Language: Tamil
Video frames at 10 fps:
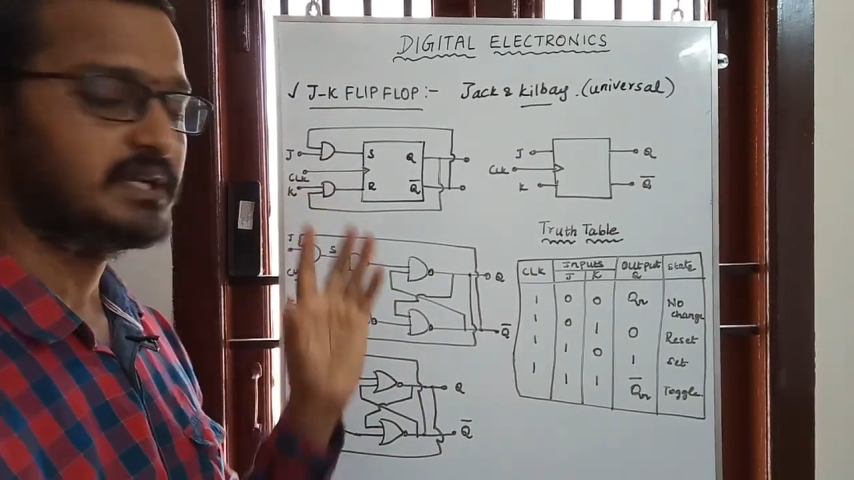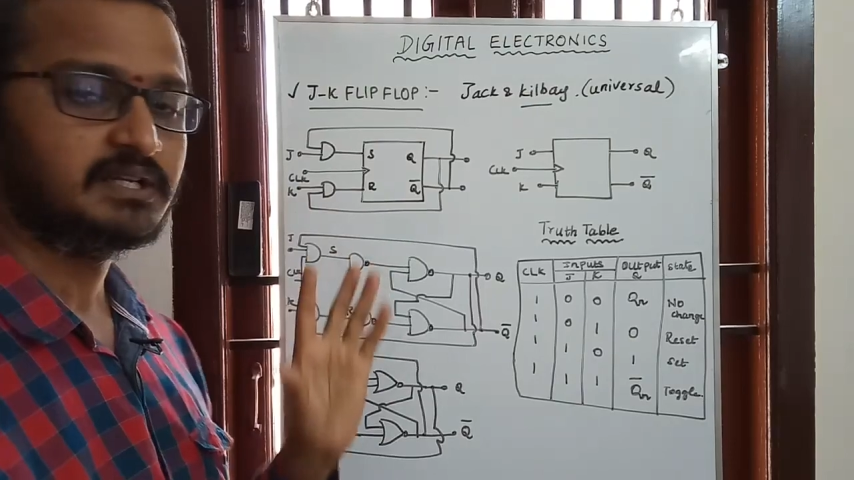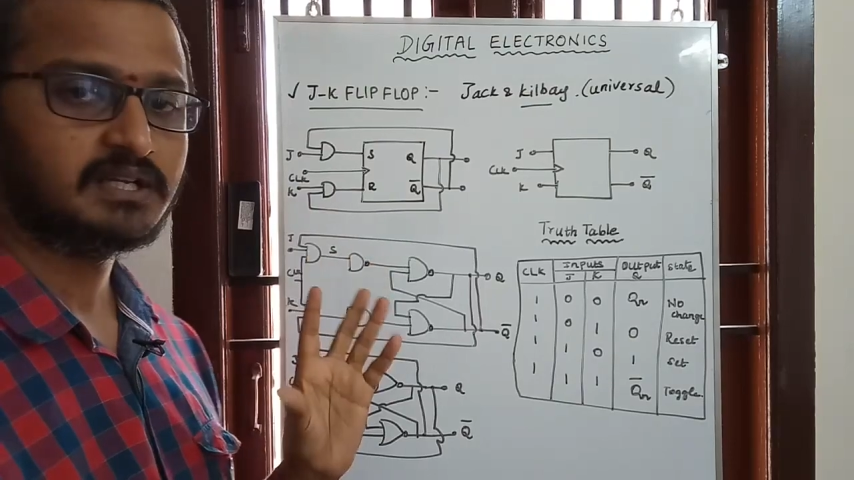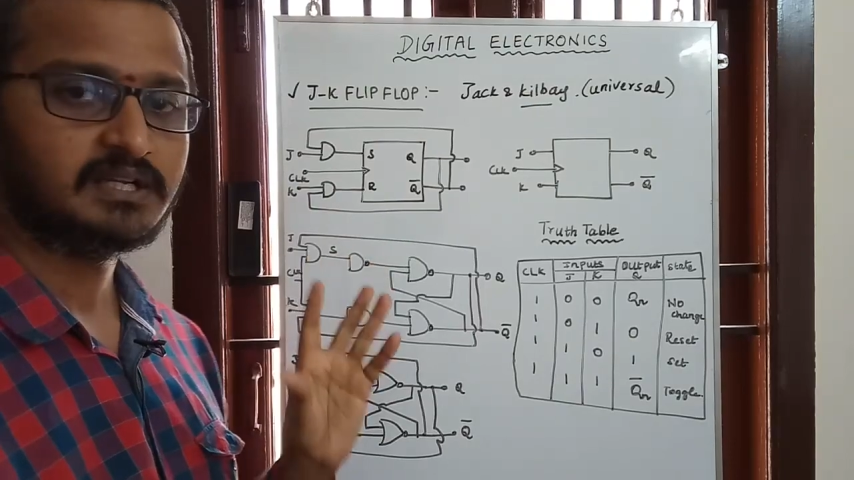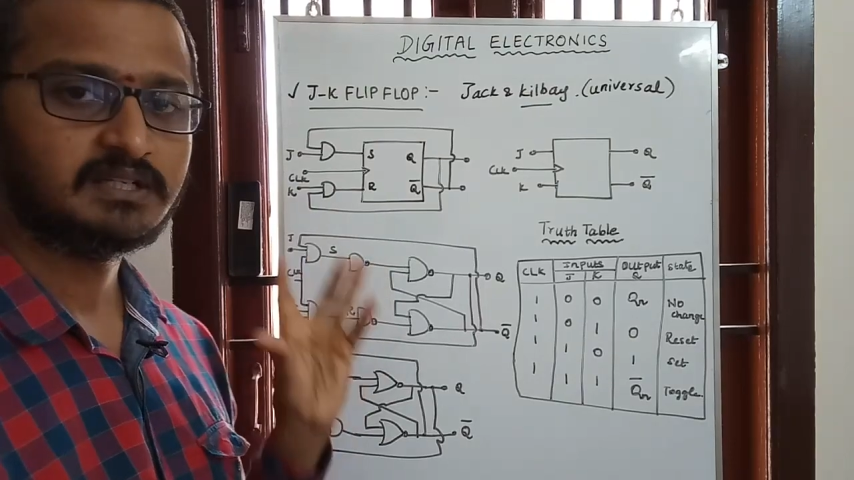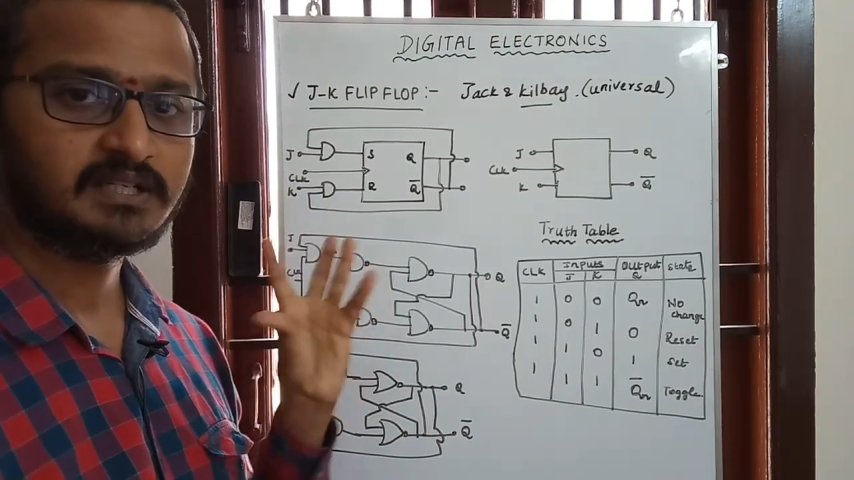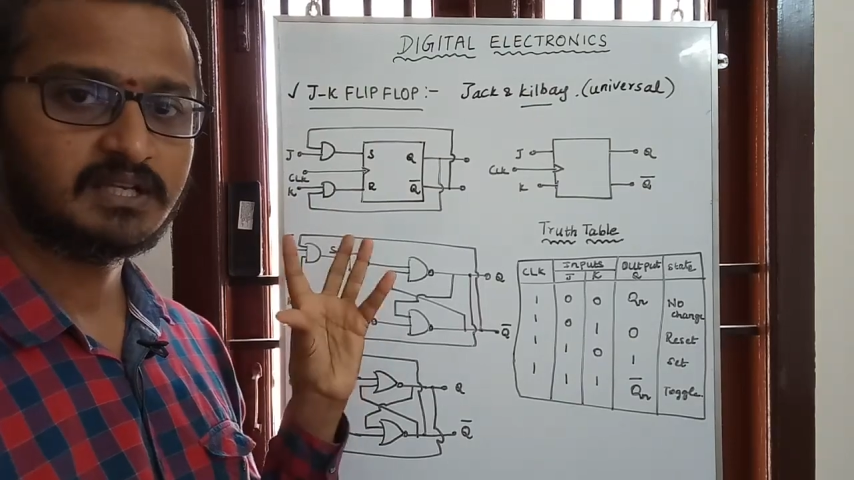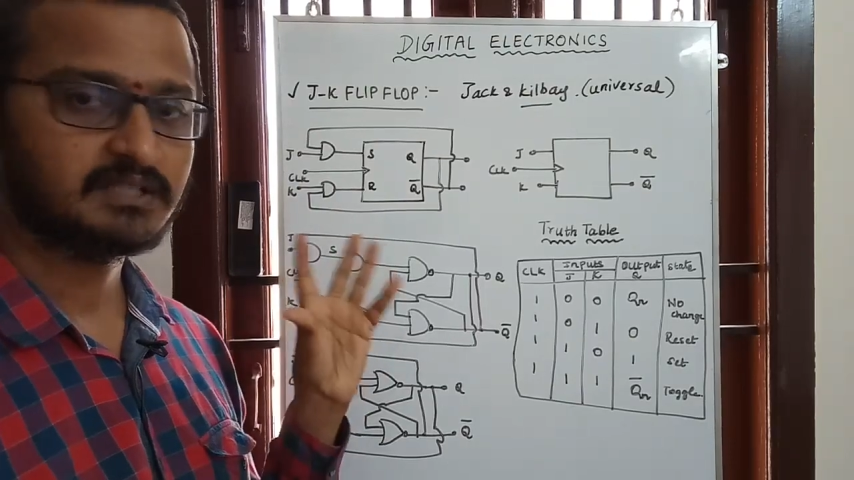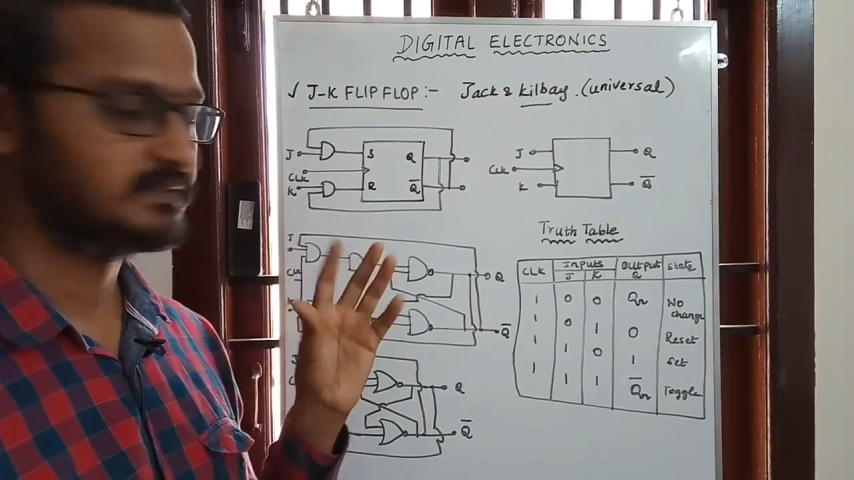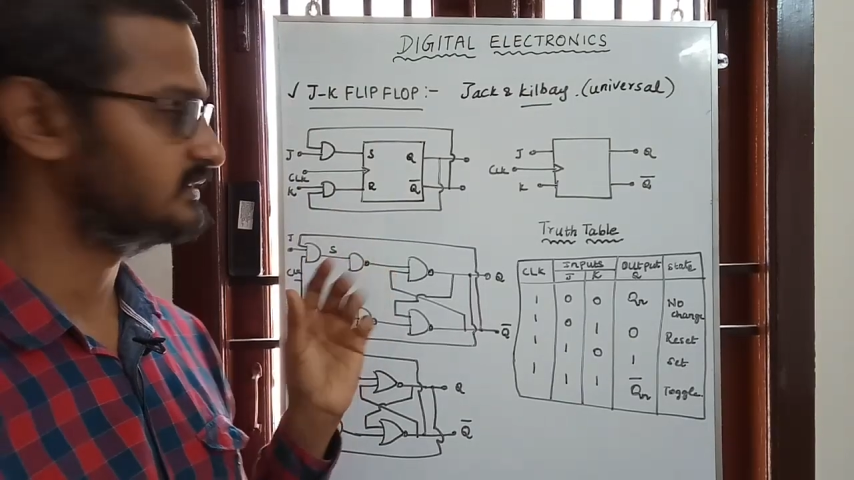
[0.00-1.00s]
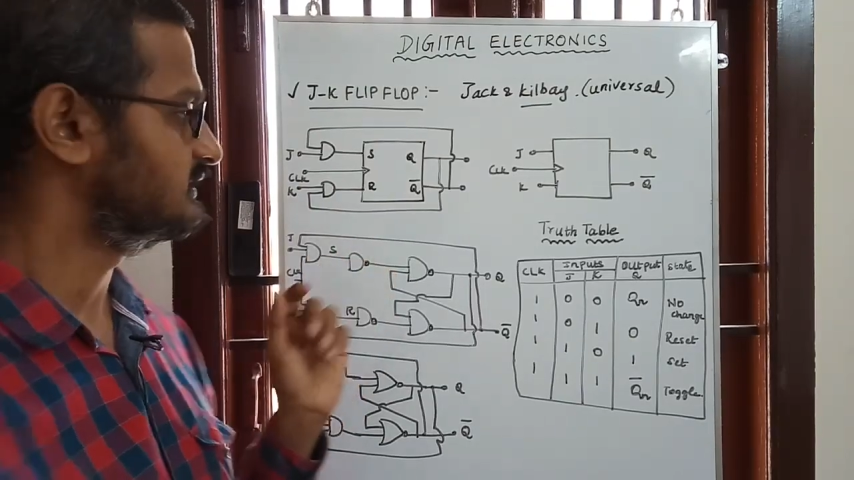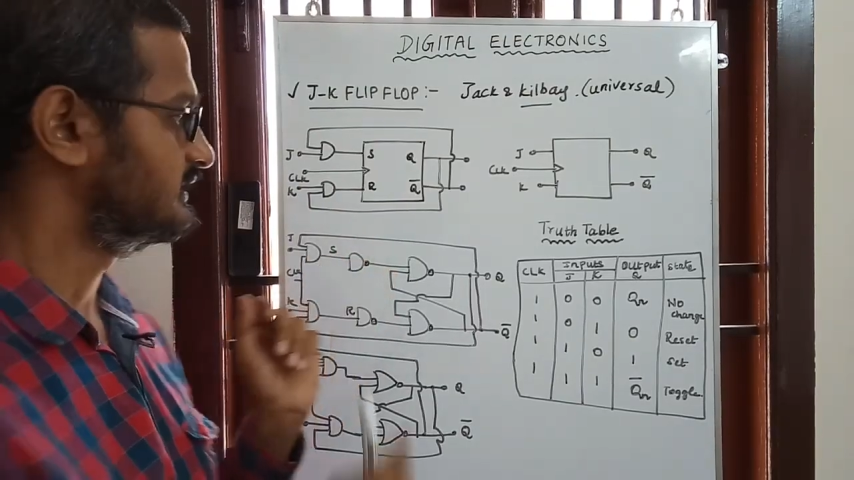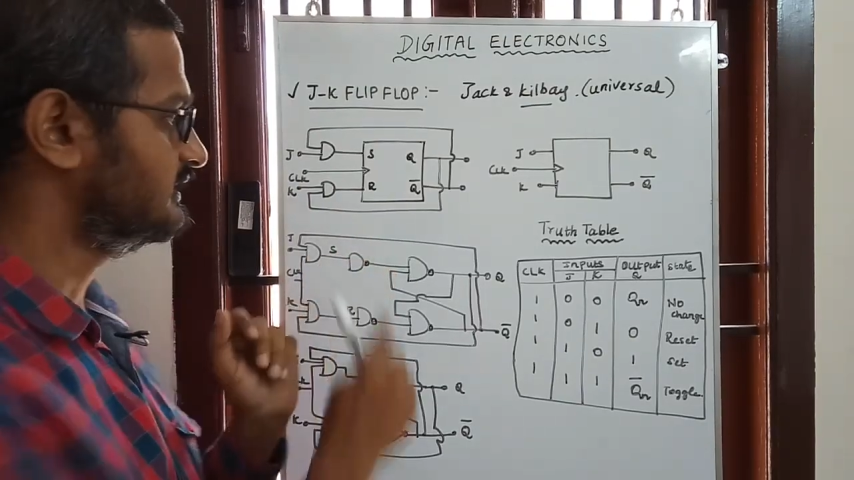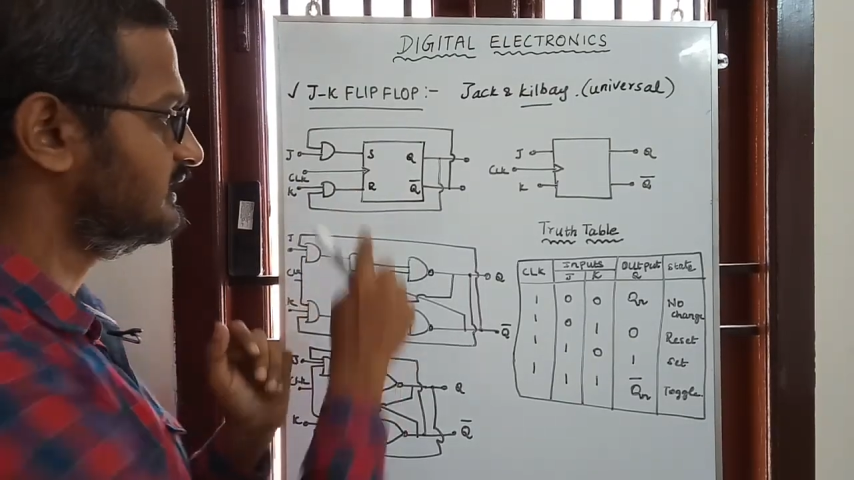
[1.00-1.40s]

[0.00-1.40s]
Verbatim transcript: ரெண்டு அண்டு கேட்டை வந்து